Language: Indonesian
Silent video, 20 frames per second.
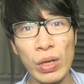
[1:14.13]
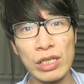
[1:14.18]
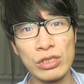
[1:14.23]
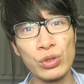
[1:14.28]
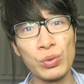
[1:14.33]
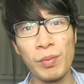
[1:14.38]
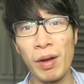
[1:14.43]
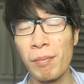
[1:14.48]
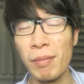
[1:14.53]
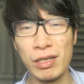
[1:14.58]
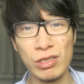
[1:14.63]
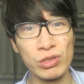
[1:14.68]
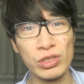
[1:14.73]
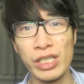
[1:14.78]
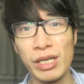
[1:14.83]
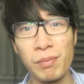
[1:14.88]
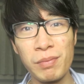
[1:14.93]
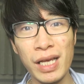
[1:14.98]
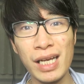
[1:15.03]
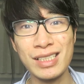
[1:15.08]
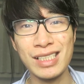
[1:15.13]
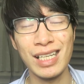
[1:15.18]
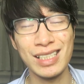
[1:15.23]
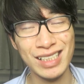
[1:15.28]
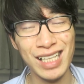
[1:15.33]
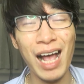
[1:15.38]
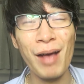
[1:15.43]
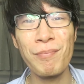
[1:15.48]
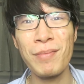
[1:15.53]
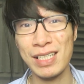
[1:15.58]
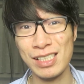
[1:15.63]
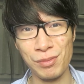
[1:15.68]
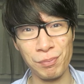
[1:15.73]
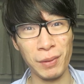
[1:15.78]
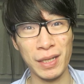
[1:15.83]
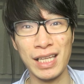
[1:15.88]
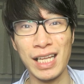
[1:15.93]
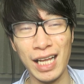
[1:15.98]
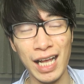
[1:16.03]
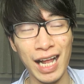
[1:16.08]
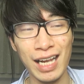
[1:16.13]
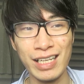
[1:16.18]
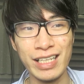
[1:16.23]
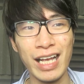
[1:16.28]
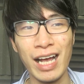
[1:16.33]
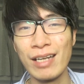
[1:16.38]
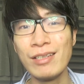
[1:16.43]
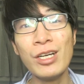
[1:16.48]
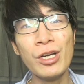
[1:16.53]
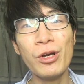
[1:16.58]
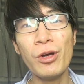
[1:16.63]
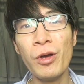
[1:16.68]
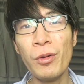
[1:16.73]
juga cuma manusia biasa sama seperti kalian.